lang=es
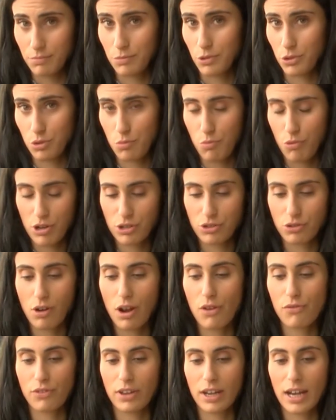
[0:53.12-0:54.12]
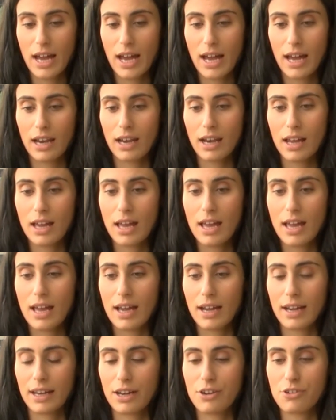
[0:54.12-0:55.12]
Por supuesto, al final
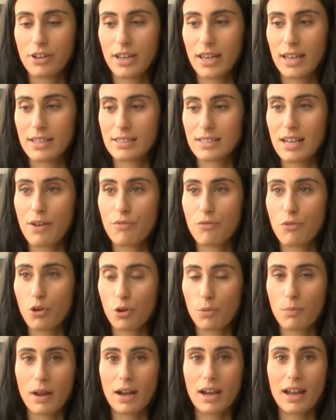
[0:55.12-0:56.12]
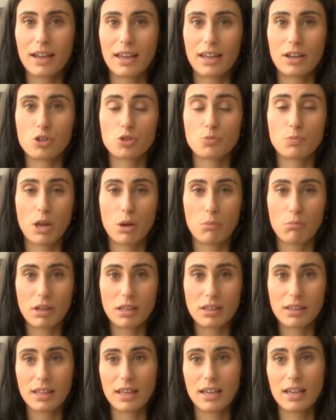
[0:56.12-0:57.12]
creo que es la forma en la que nos
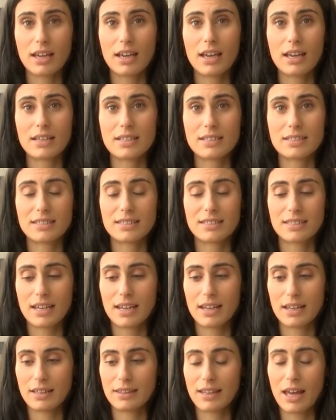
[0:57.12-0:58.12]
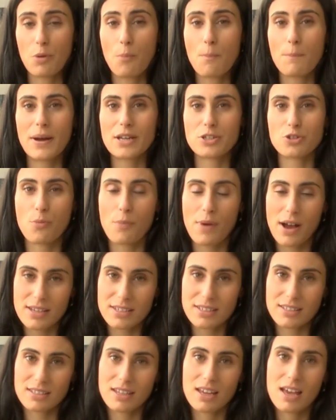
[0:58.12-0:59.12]
permite dar un paso
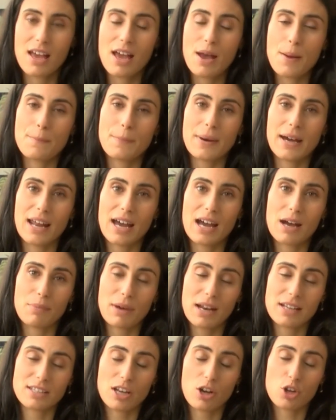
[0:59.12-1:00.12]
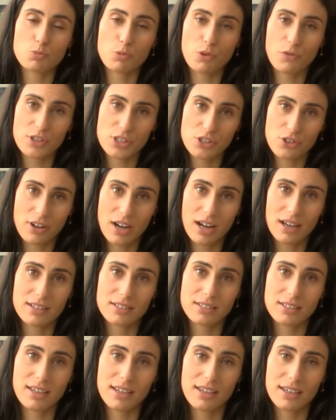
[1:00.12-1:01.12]
más para, para ser los
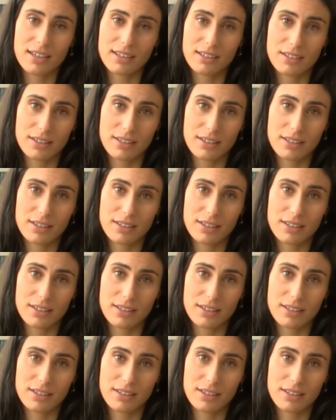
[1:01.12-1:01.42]
profesionales que,